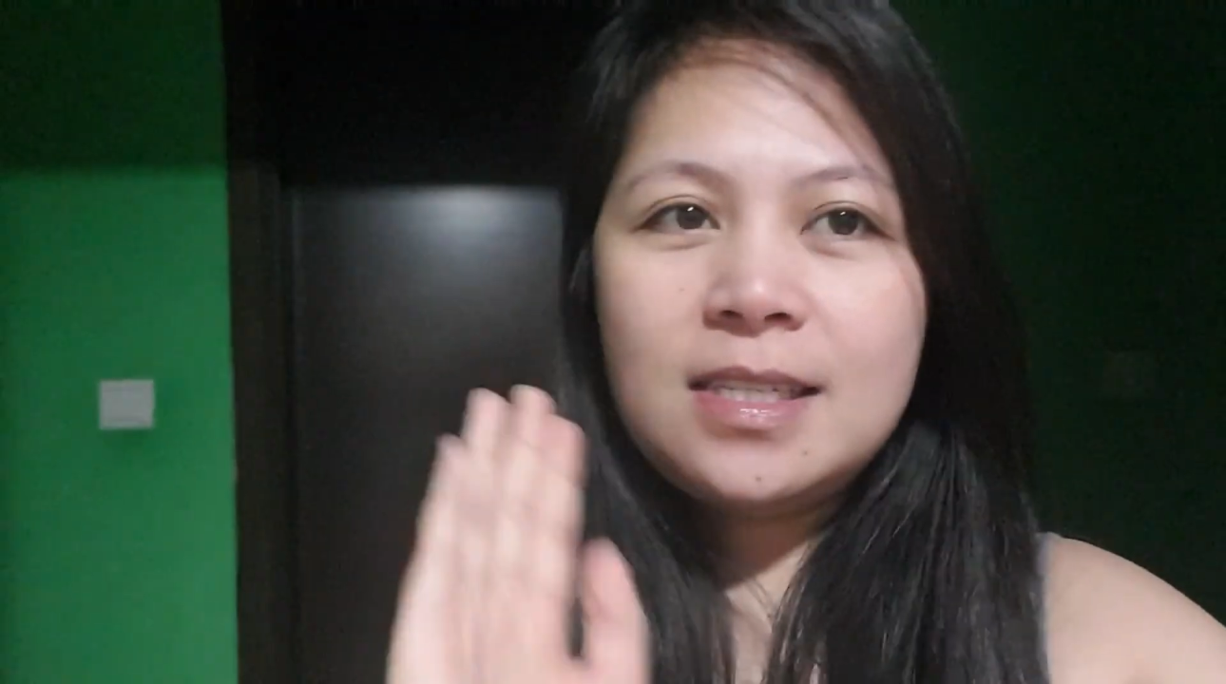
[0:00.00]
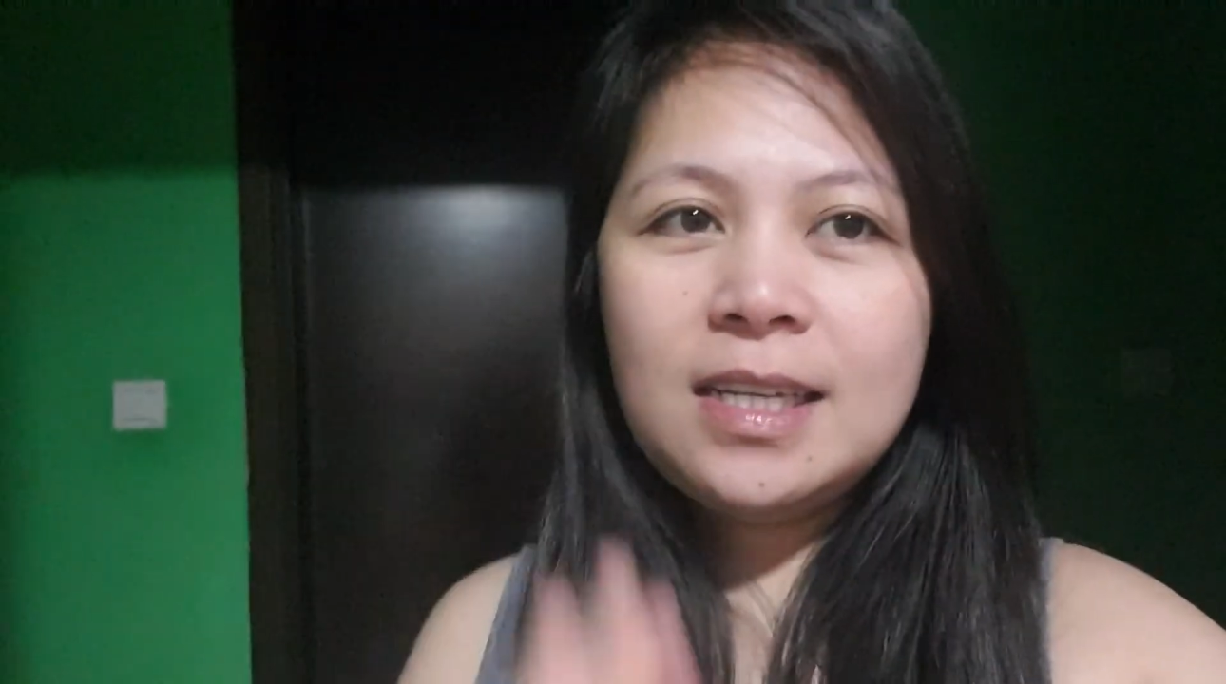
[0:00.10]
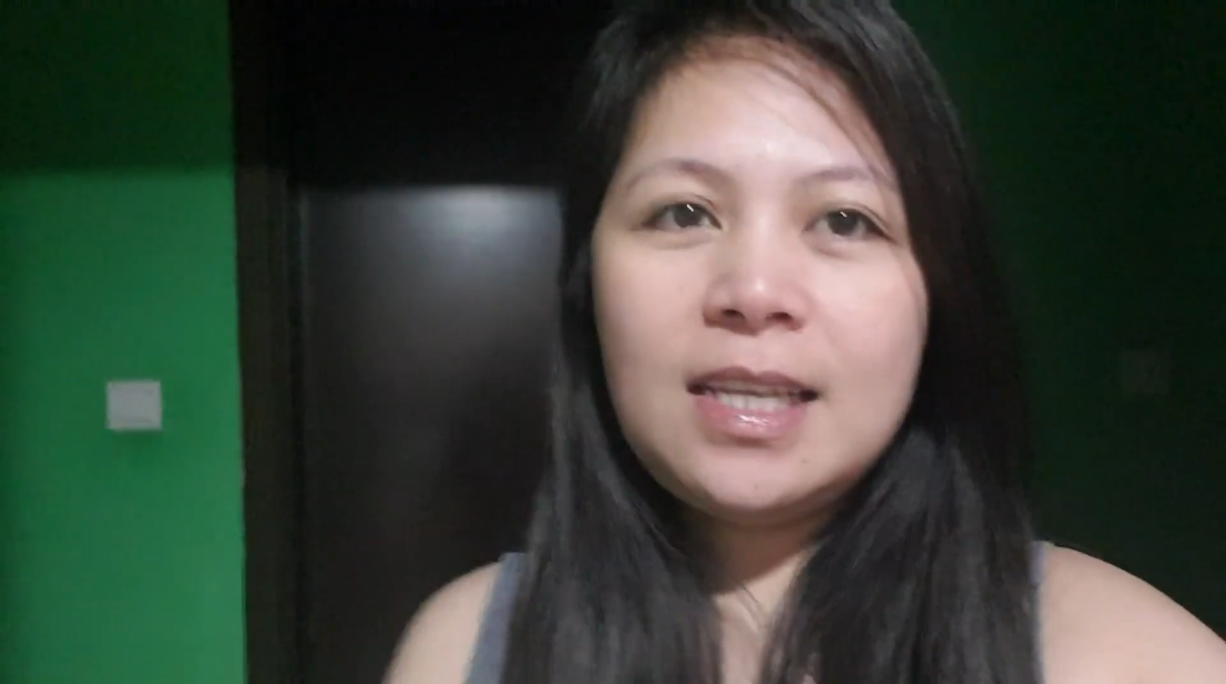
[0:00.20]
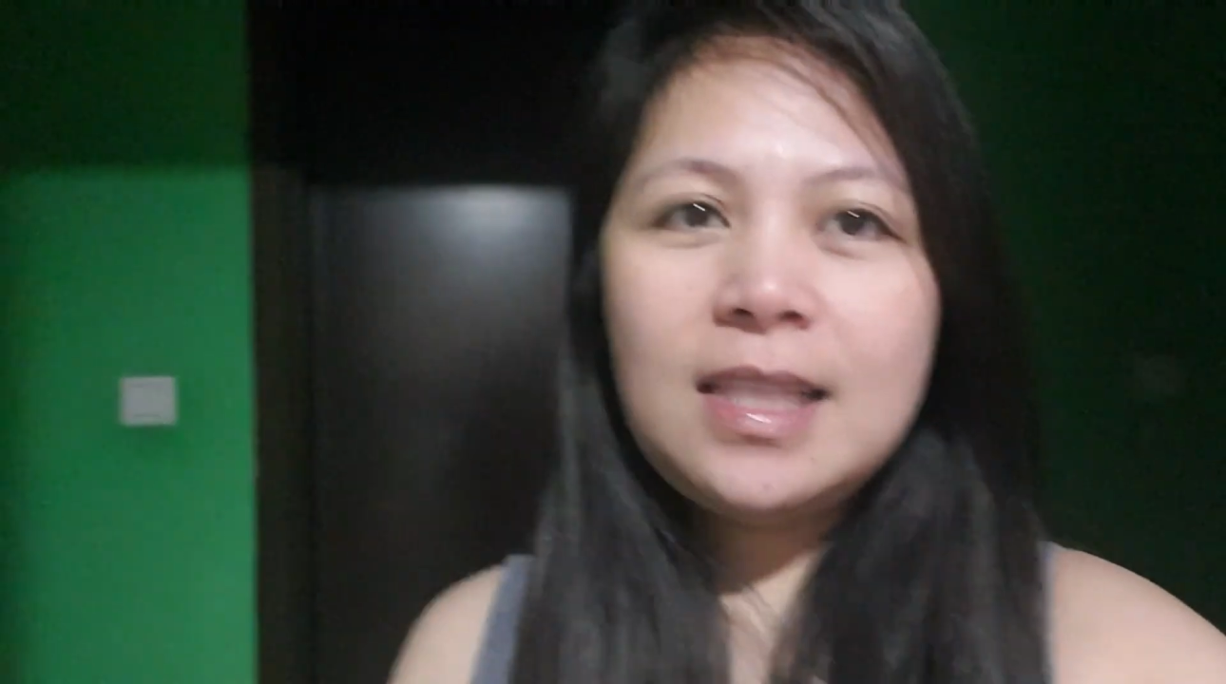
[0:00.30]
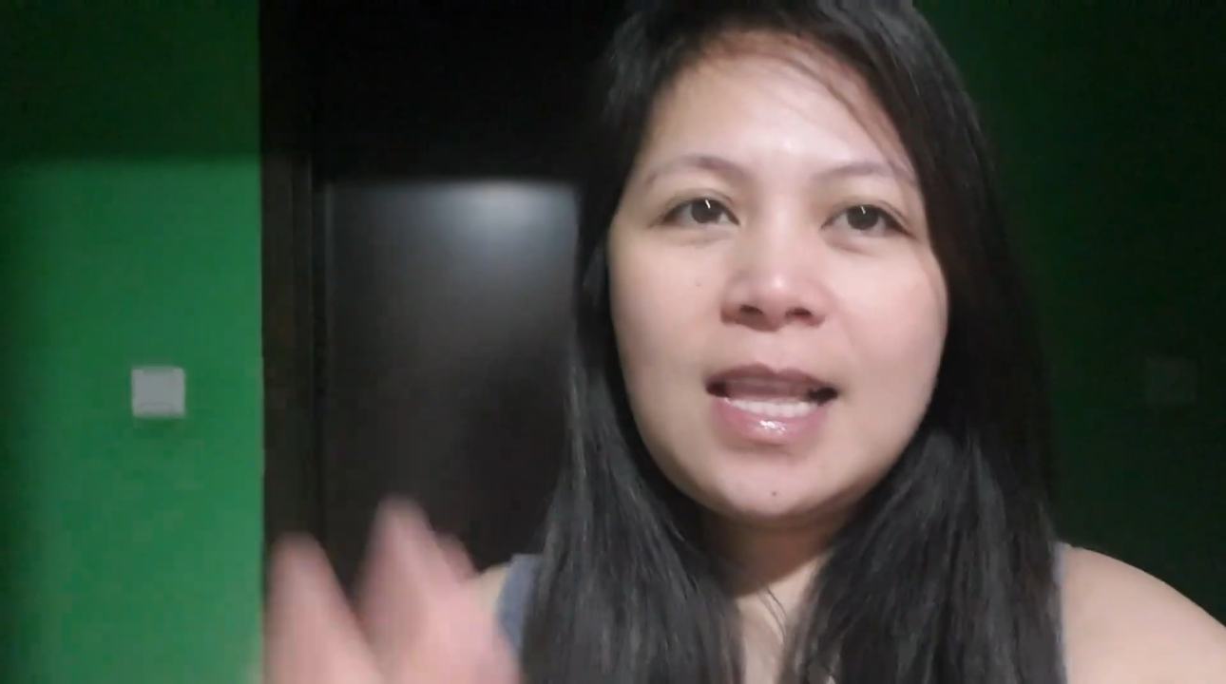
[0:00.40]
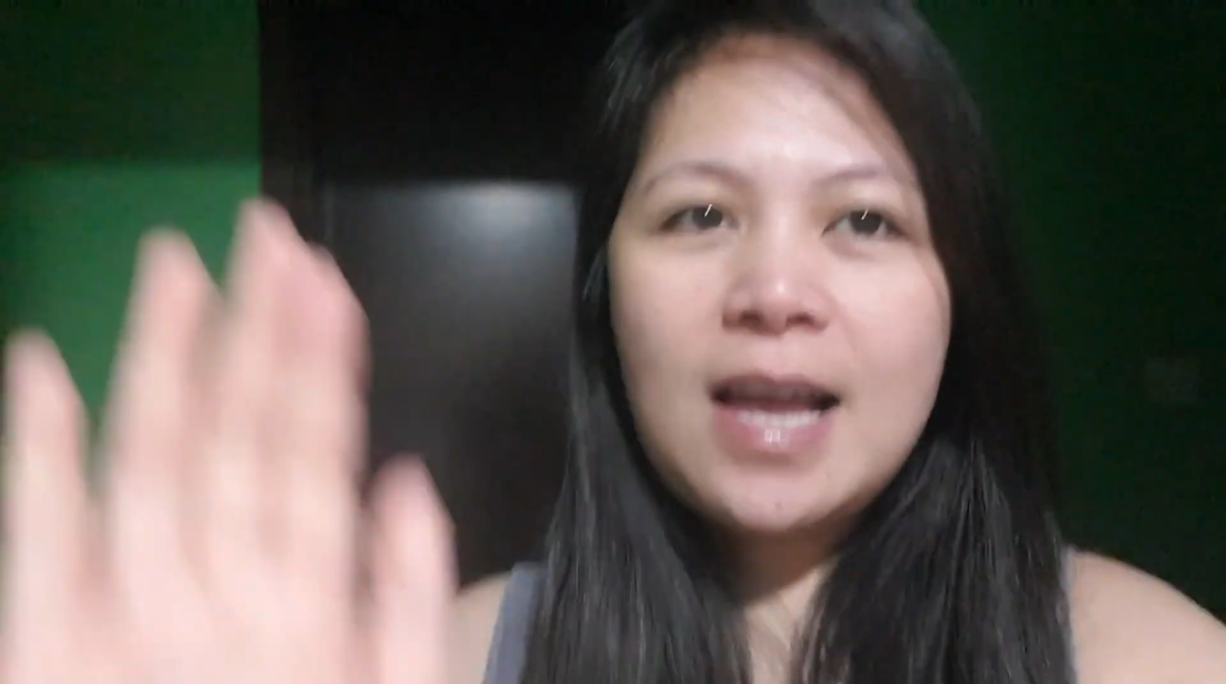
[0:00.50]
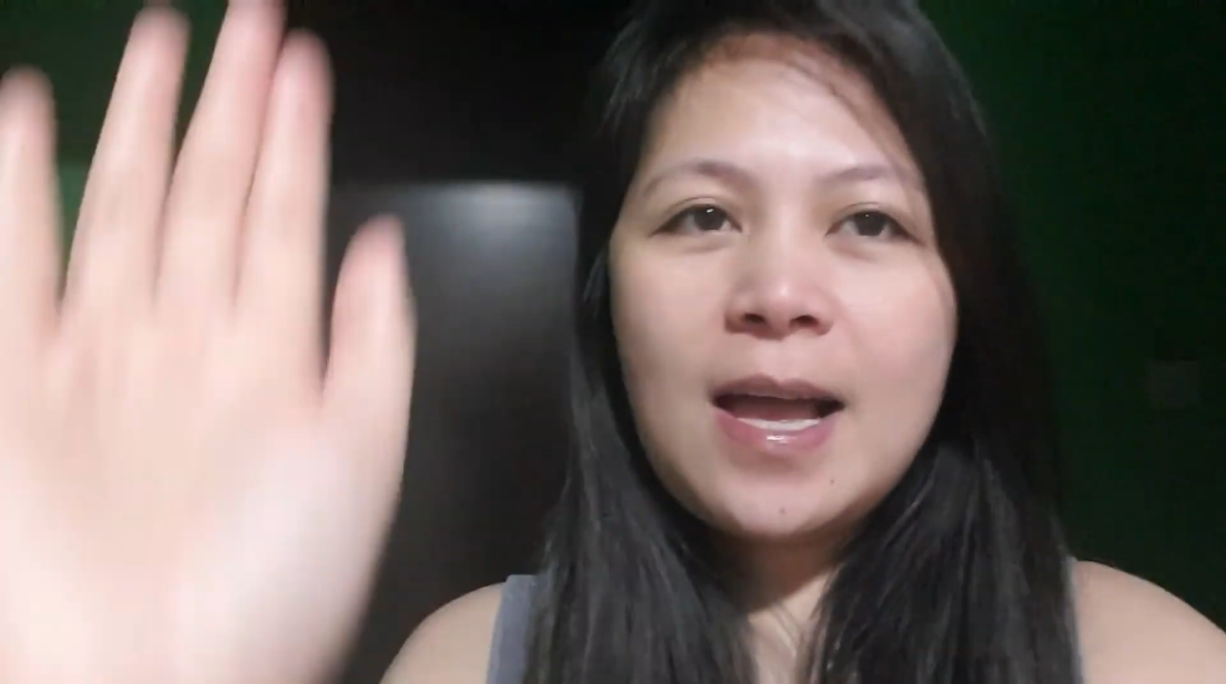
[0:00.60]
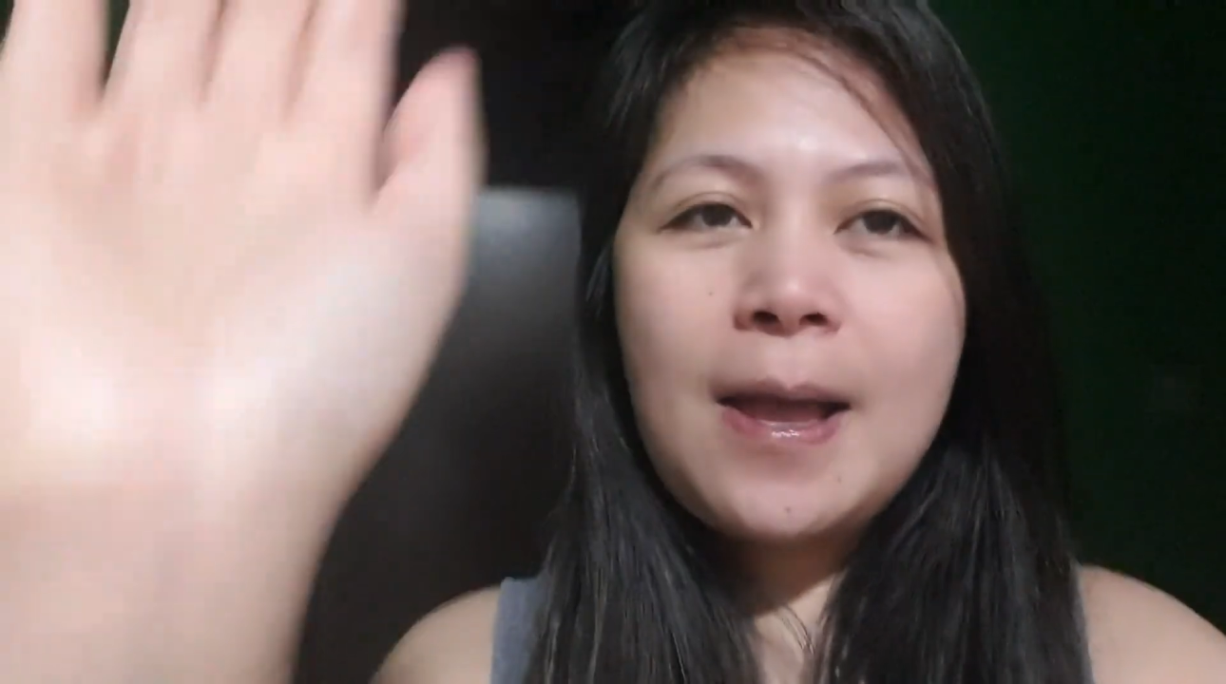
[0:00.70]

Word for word: Sagit lang,